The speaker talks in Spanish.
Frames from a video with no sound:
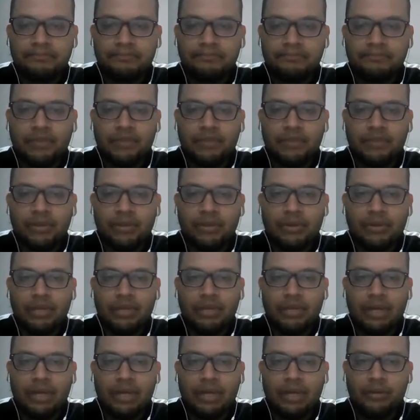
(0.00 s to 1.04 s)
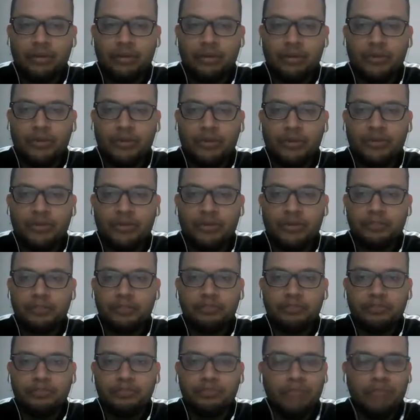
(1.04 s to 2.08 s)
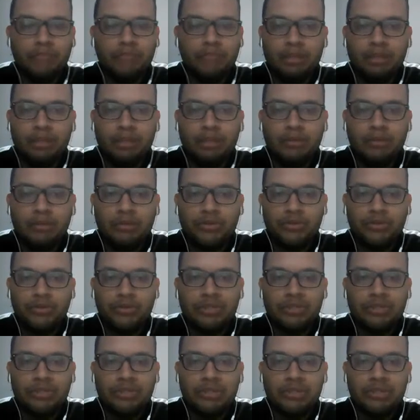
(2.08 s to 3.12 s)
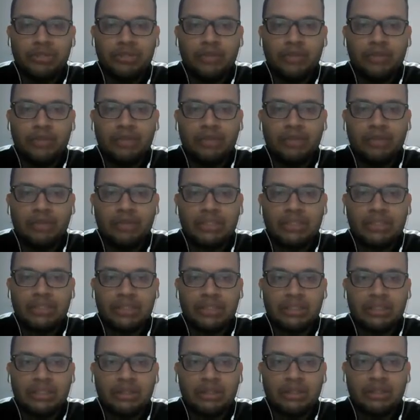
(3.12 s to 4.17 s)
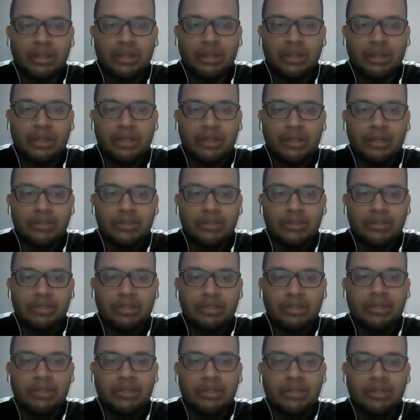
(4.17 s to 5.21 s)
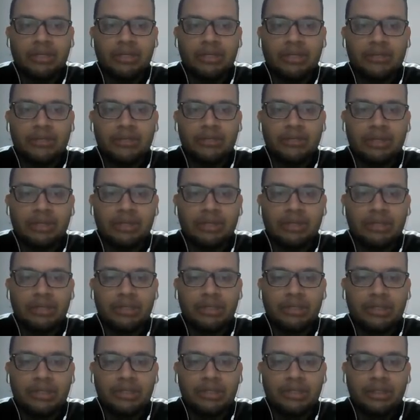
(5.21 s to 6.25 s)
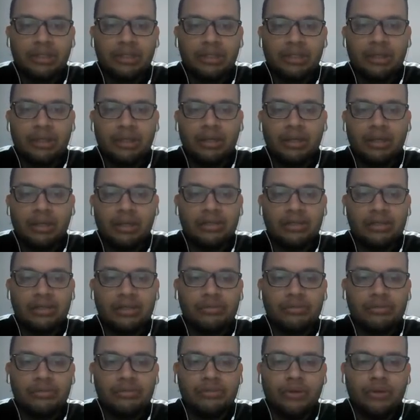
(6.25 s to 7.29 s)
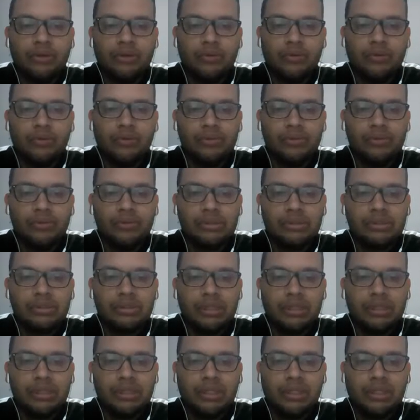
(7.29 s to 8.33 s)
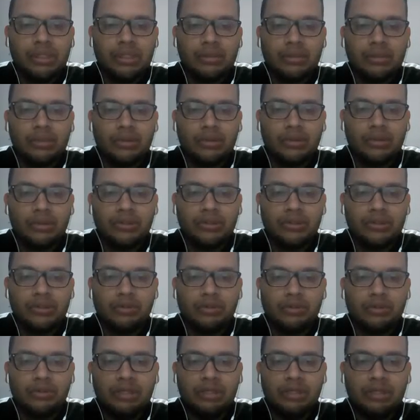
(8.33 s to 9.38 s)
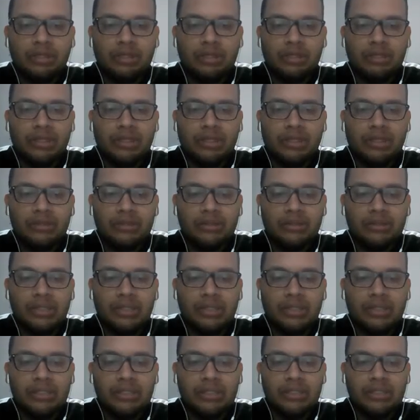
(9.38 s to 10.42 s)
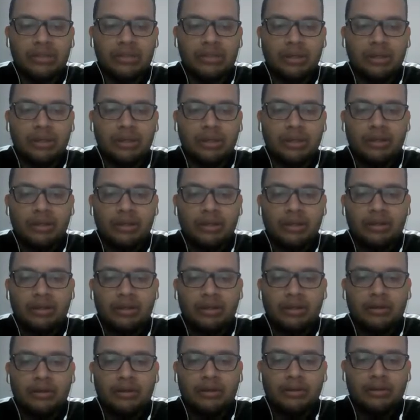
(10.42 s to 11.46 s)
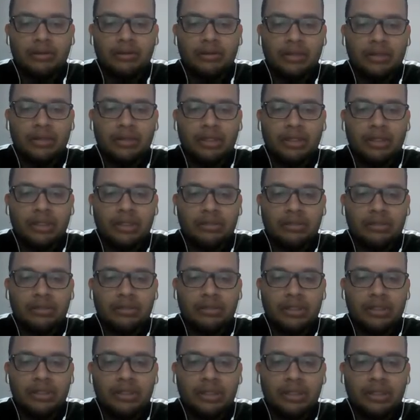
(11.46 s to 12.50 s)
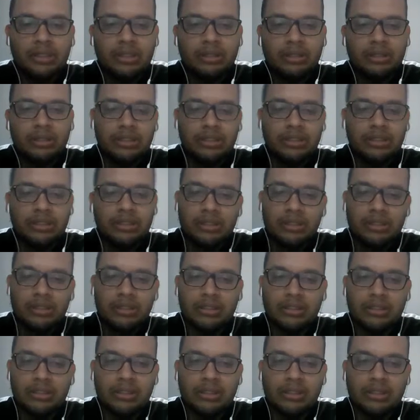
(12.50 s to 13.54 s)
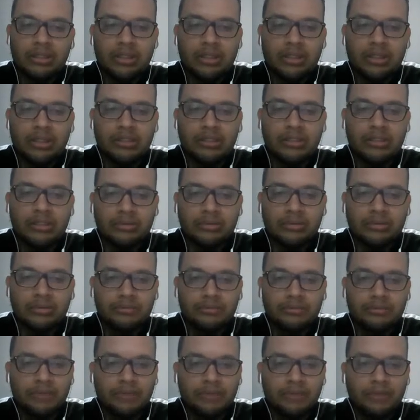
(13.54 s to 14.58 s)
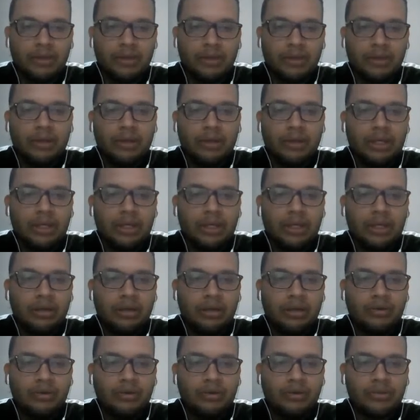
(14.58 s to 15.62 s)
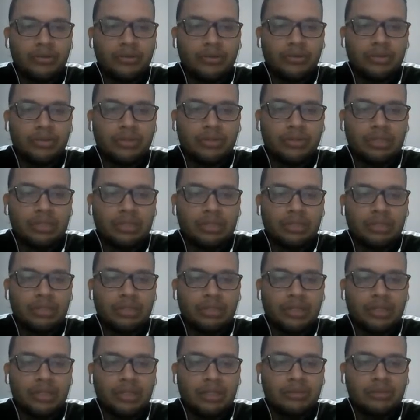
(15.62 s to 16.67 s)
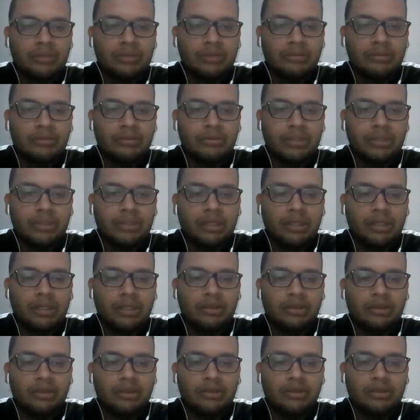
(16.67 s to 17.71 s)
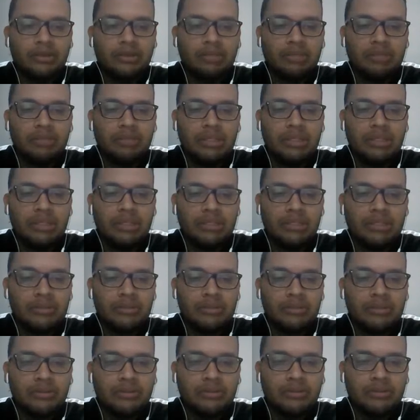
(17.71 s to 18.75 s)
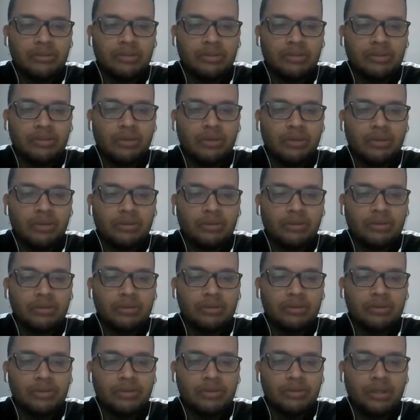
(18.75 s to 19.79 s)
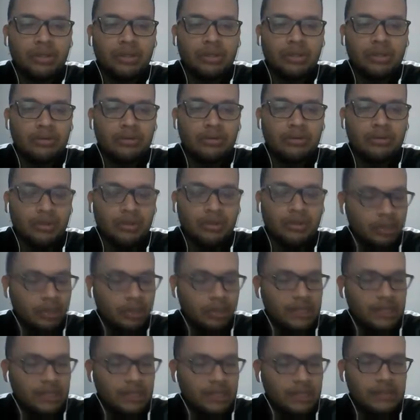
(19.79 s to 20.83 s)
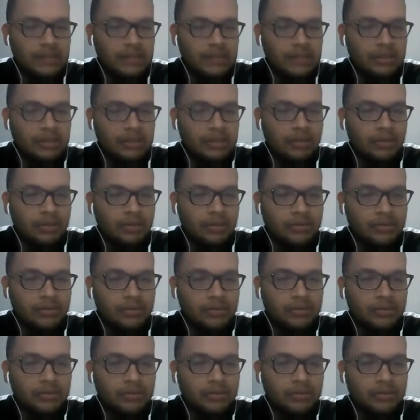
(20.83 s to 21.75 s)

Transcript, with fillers: bueno, acá lo propio, el mismo procedimiento para el tan 80 miligramos de tableta, en su q sería 506 o 507, es decir, ese sería en exceso. Eh, el costo total de inventario sería 12.654 soles con 56 centavos.